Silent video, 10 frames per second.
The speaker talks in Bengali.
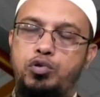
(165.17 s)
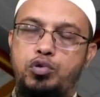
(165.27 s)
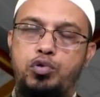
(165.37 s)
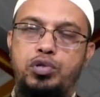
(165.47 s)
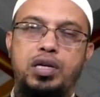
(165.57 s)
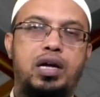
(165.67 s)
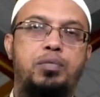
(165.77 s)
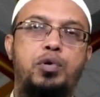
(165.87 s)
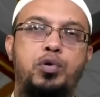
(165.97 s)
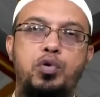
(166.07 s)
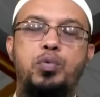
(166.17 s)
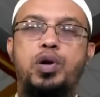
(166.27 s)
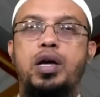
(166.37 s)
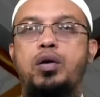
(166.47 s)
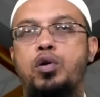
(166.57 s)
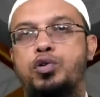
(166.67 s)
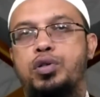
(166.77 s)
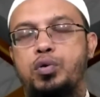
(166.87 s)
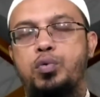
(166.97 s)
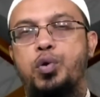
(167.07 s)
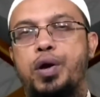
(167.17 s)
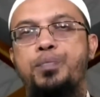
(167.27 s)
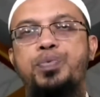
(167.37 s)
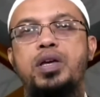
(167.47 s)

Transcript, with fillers: উজু করতে কার্পণ্য করব না অলসতা করব না